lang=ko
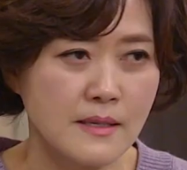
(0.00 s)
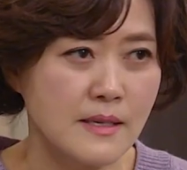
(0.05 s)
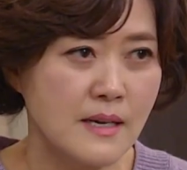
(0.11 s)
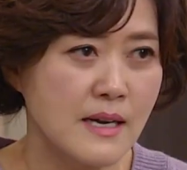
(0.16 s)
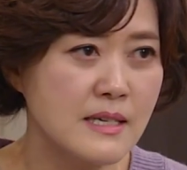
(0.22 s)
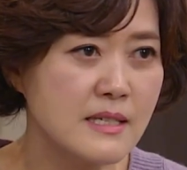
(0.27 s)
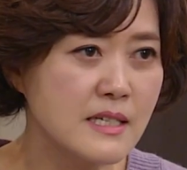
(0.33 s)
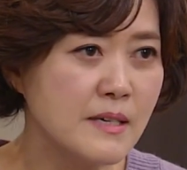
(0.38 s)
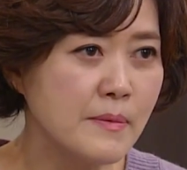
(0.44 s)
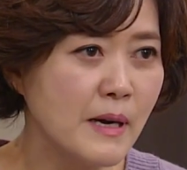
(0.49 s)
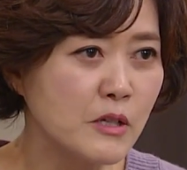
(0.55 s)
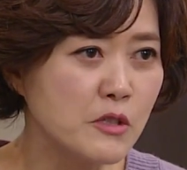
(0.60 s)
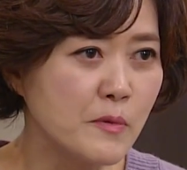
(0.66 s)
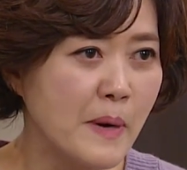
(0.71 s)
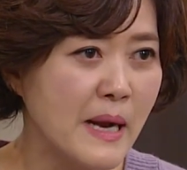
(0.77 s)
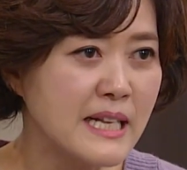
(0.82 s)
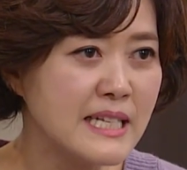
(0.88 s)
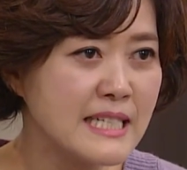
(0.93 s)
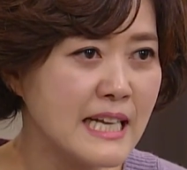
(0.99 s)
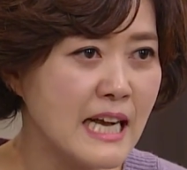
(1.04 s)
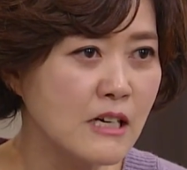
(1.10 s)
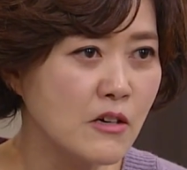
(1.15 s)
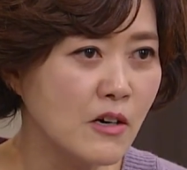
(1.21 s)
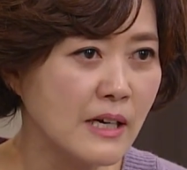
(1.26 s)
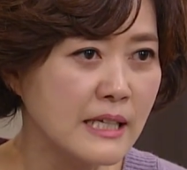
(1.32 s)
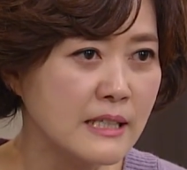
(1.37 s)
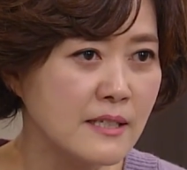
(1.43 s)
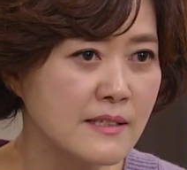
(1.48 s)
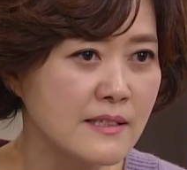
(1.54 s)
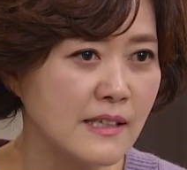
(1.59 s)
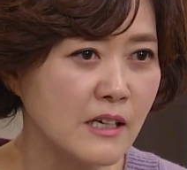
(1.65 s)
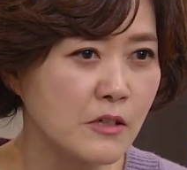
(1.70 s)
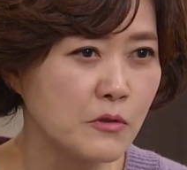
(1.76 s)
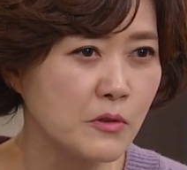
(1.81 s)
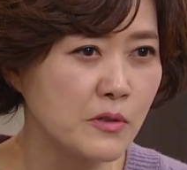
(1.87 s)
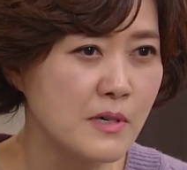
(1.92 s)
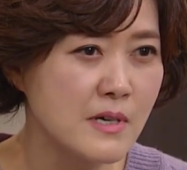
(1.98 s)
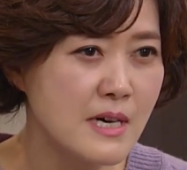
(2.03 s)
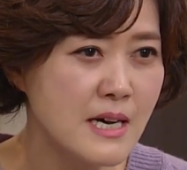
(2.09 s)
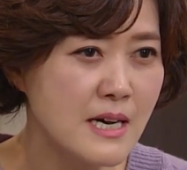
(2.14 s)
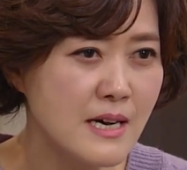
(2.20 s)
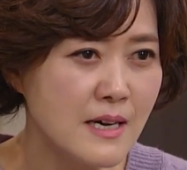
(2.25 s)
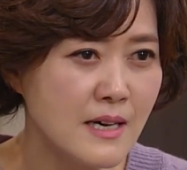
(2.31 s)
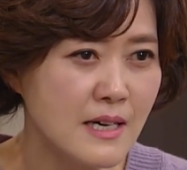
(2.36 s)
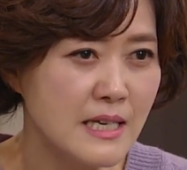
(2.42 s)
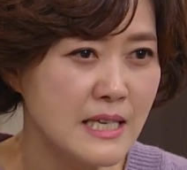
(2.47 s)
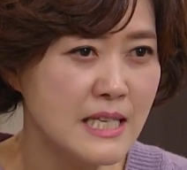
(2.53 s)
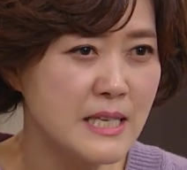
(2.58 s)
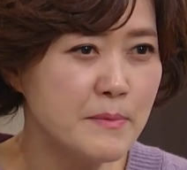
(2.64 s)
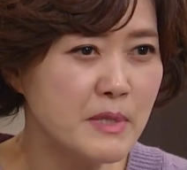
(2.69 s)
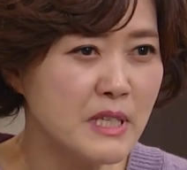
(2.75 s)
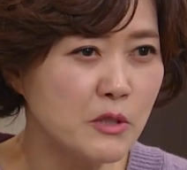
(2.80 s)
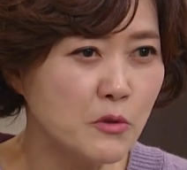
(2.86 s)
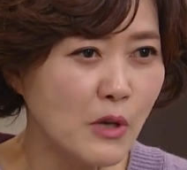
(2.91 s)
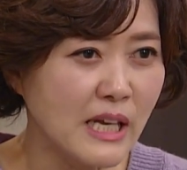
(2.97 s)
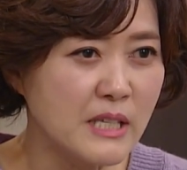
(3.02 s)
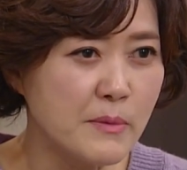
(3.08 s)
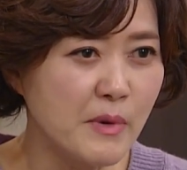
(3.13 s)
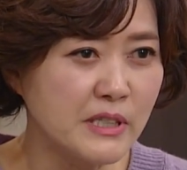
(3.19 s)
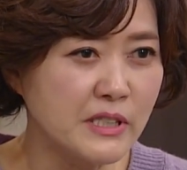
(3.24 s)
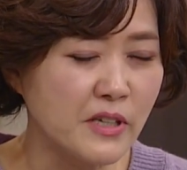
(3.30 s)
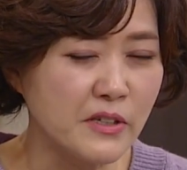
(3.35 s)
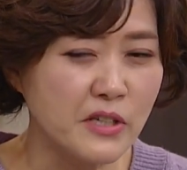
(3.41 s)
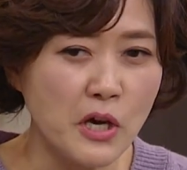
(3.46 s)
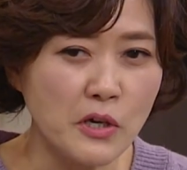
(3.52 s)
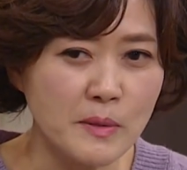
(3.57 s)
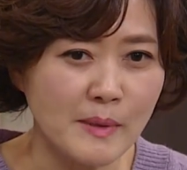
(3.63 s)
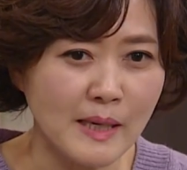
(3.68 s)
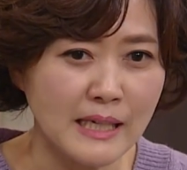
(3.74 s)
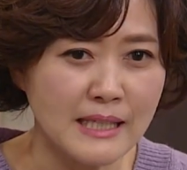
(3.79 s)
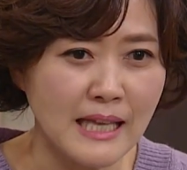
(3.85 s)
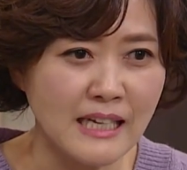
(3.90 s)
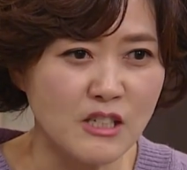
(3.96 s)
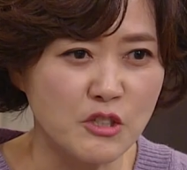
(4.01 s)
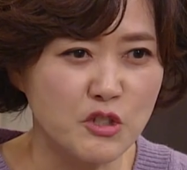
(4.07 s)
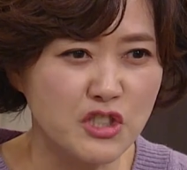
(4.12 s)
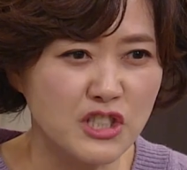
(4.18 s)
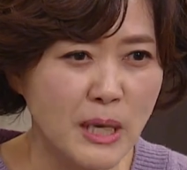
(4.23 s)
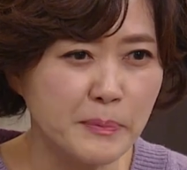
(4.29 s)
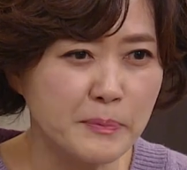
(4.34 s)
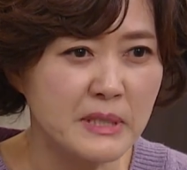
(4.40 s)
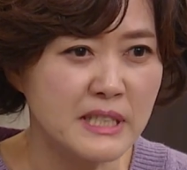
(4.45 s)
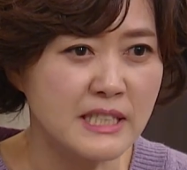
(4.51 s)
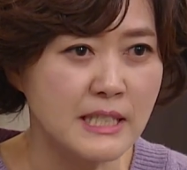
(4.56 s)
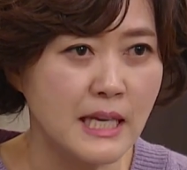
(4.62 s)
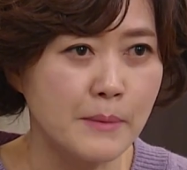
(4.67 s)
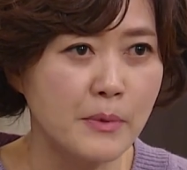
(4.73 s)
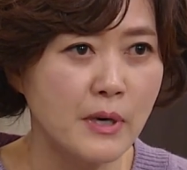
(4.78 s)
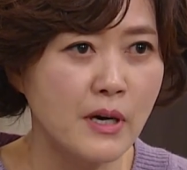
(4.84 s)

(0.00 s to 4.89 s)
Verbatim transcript: 앙큼하고 발칙한 것 같은 이라고 임신도 아니면서 형님랑 나를 쥐잡듯이 잡어?